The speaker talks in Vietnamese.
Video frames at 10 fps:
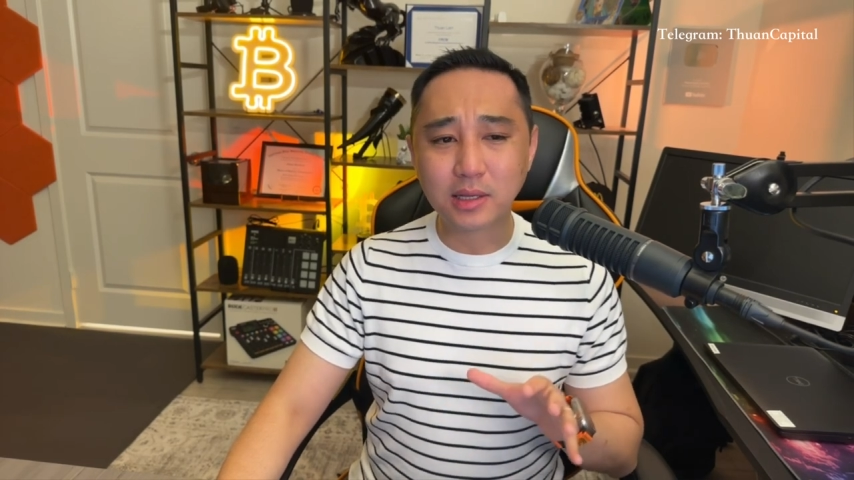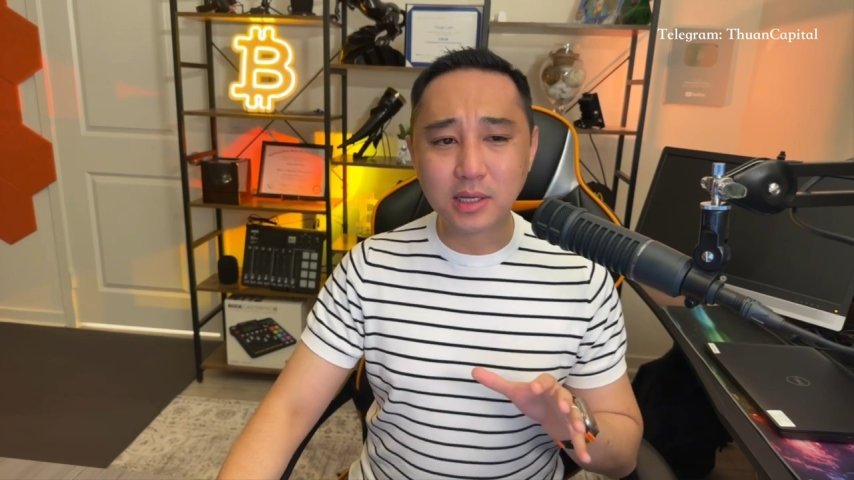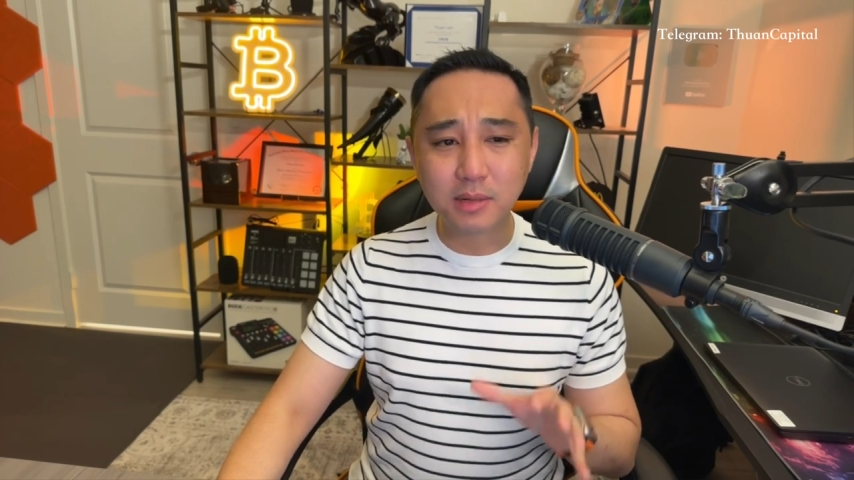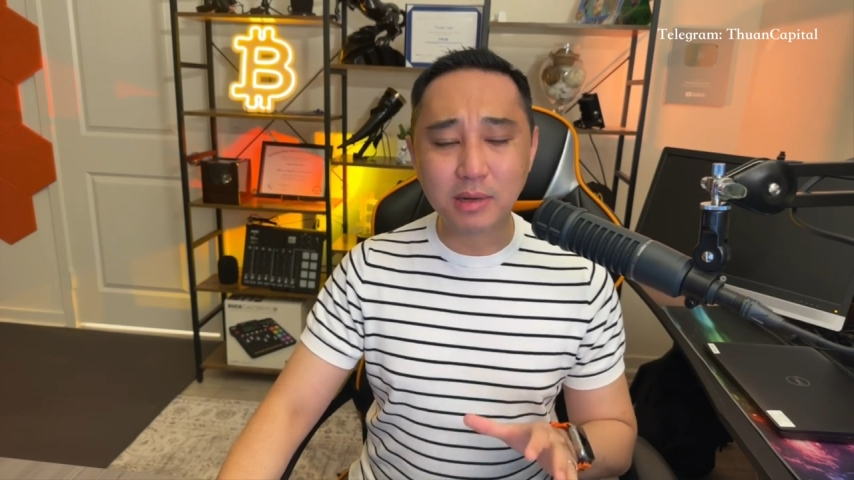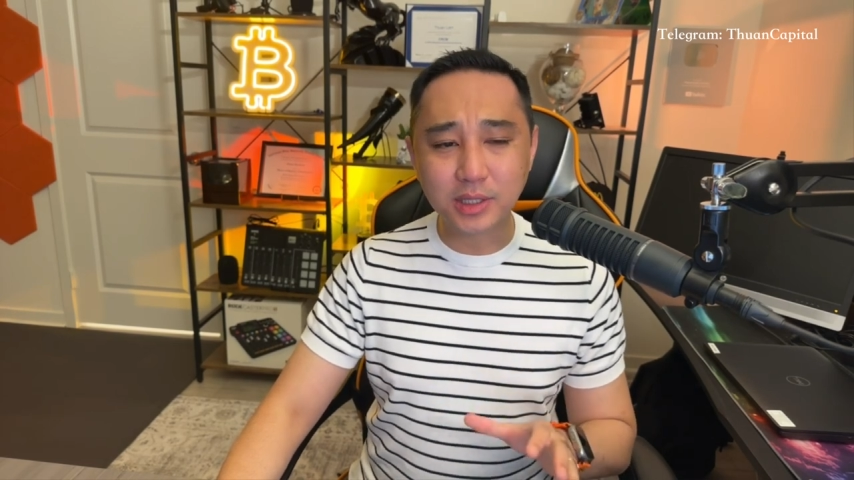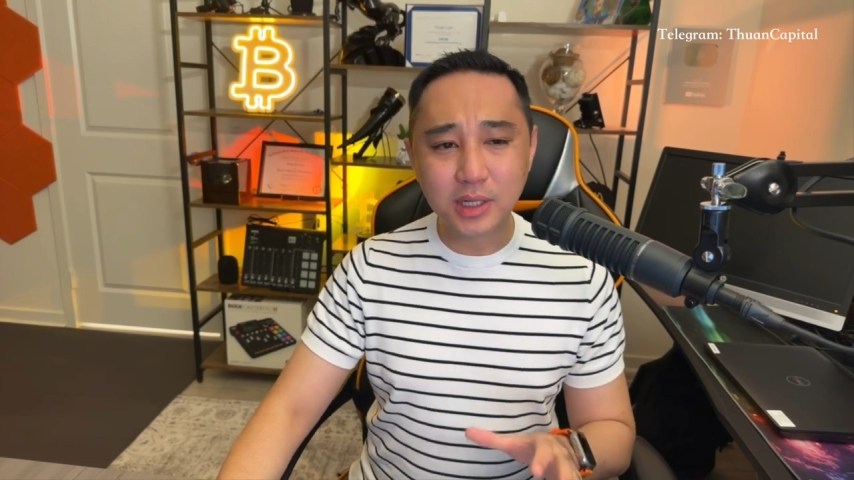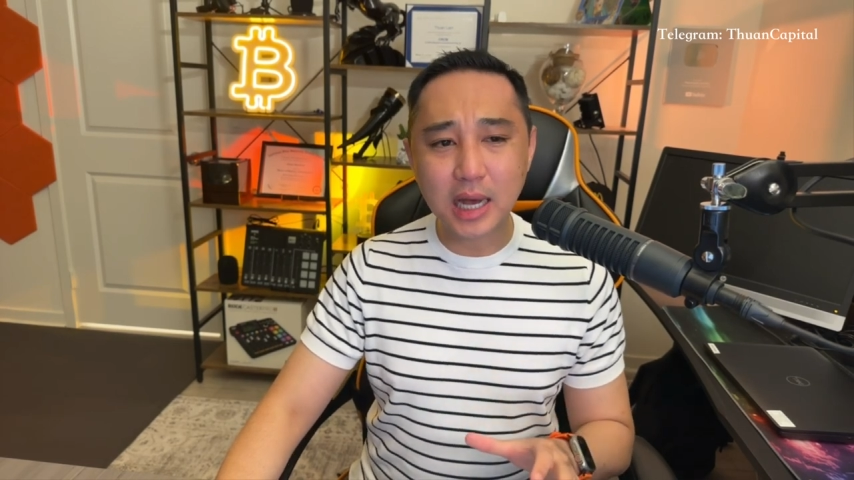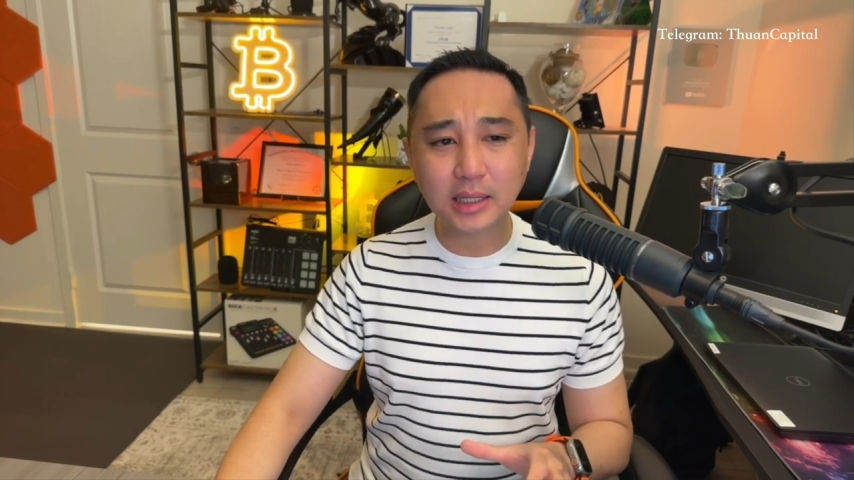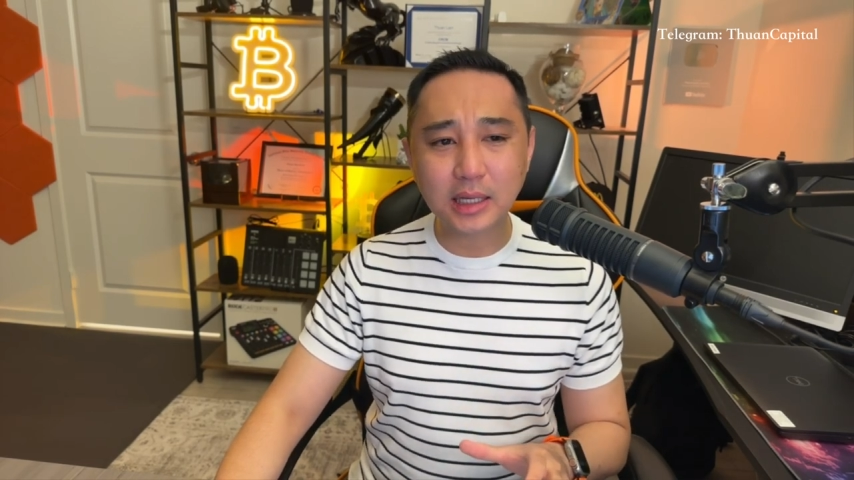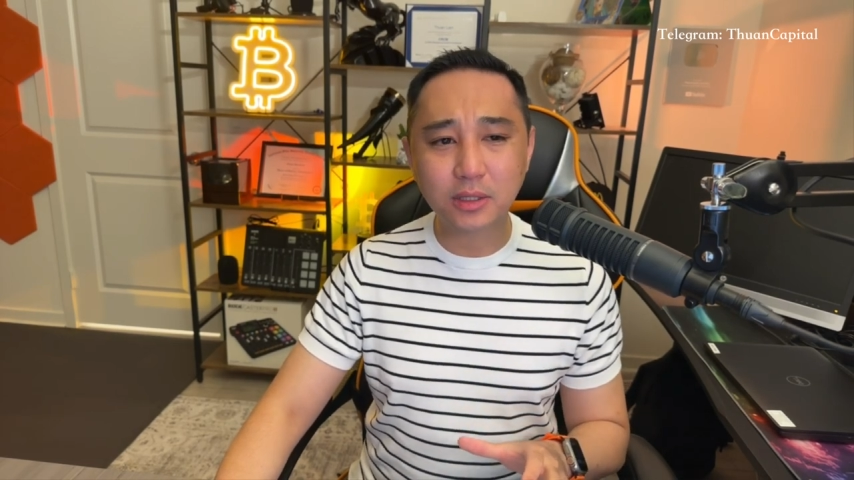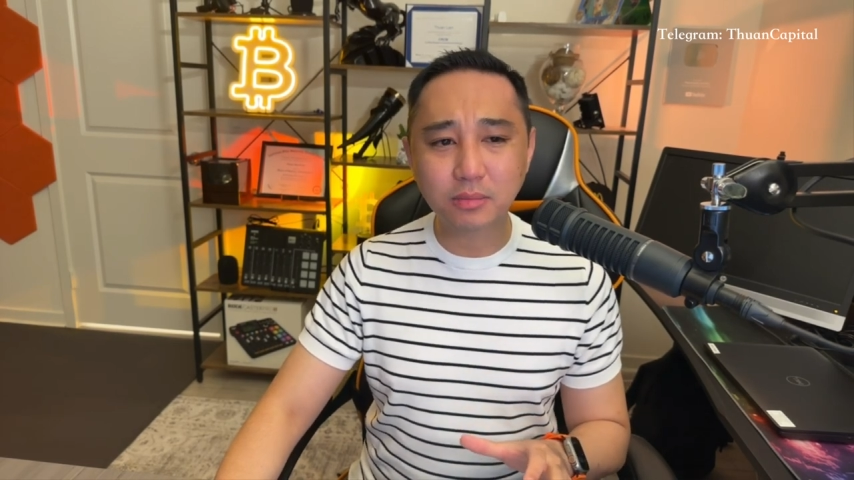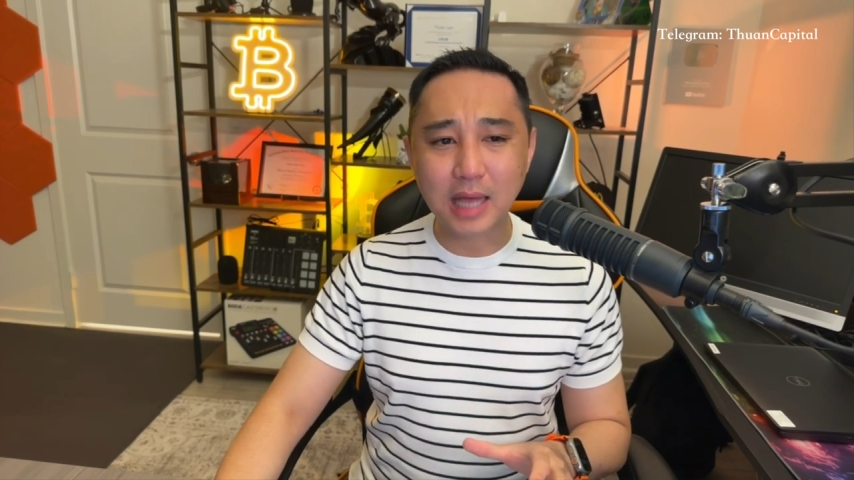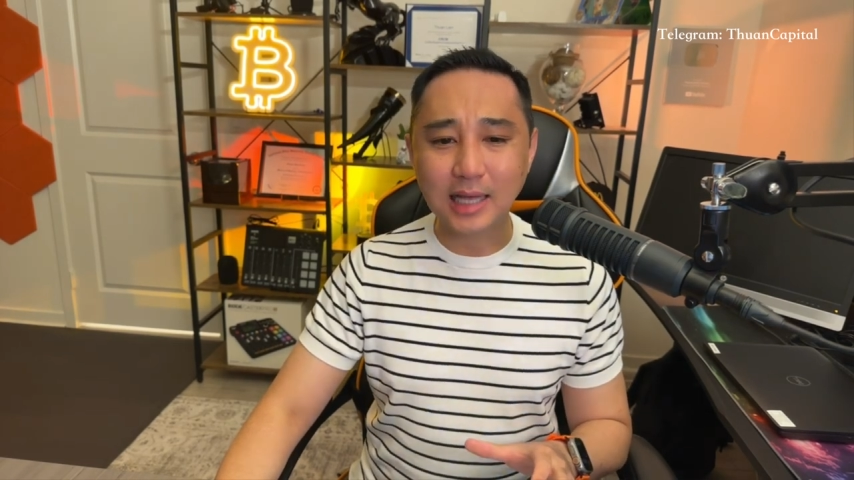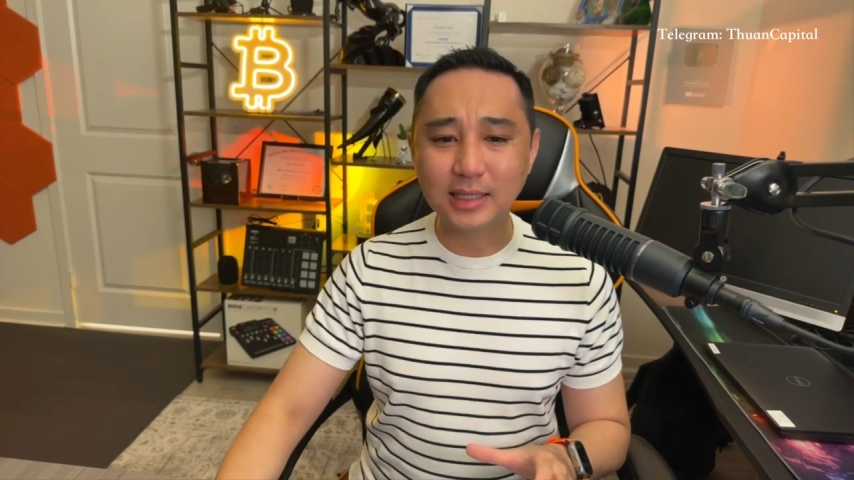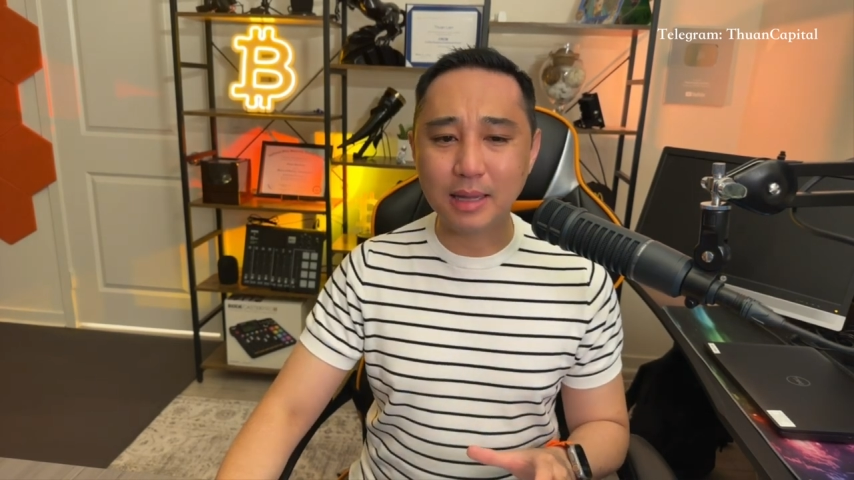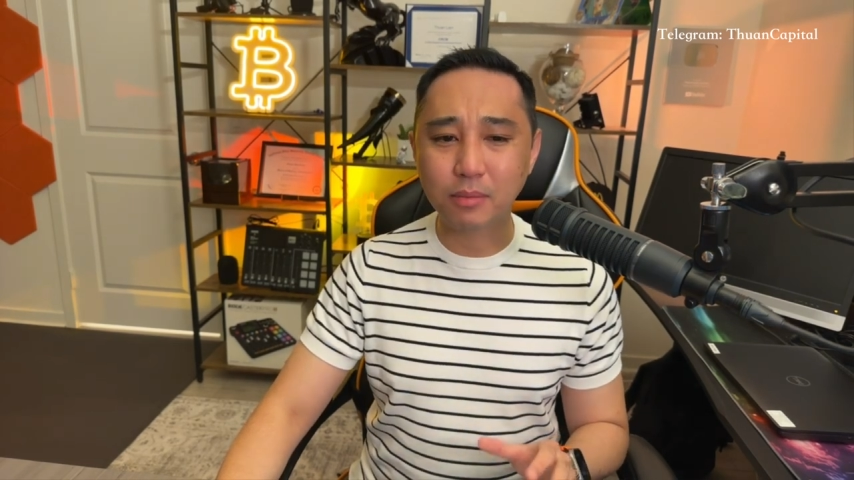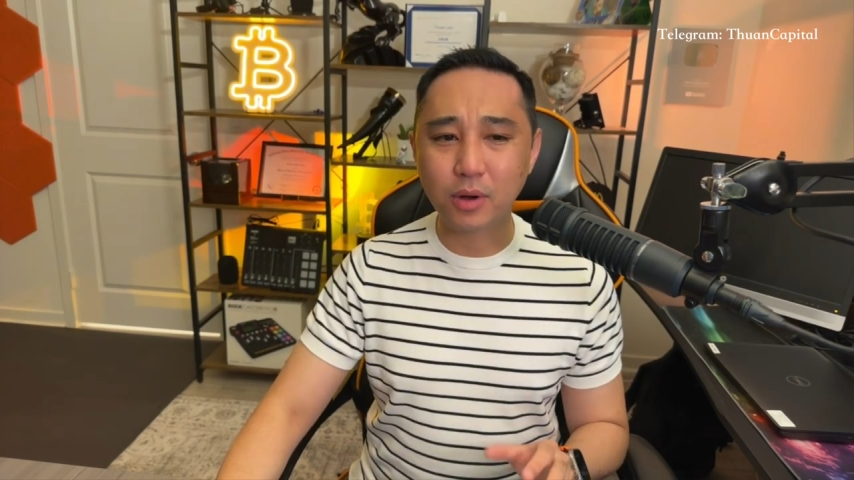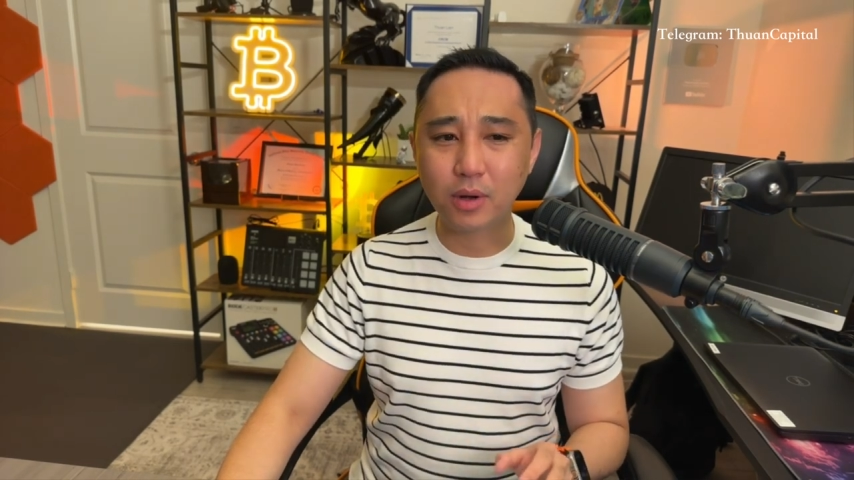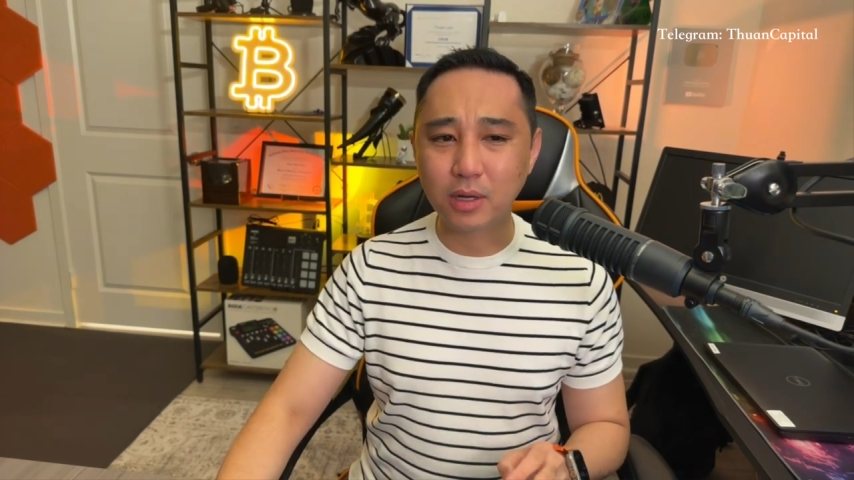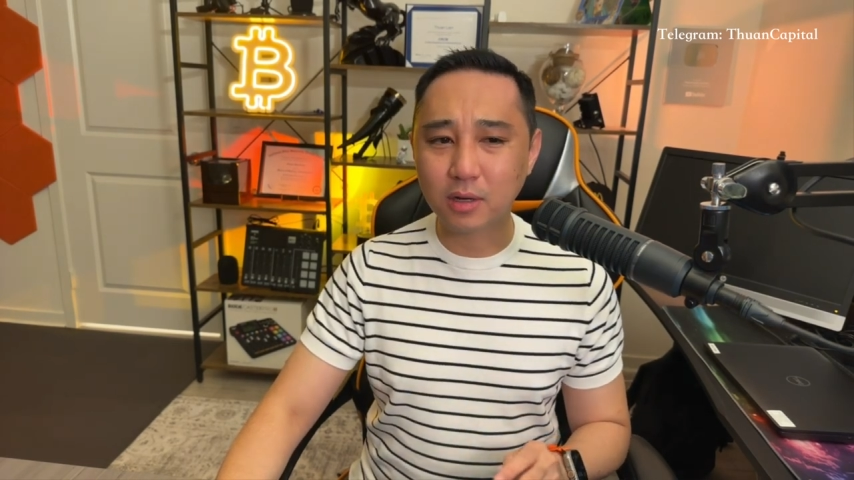nhưng mà trước hết chúng ta hãy xem coi là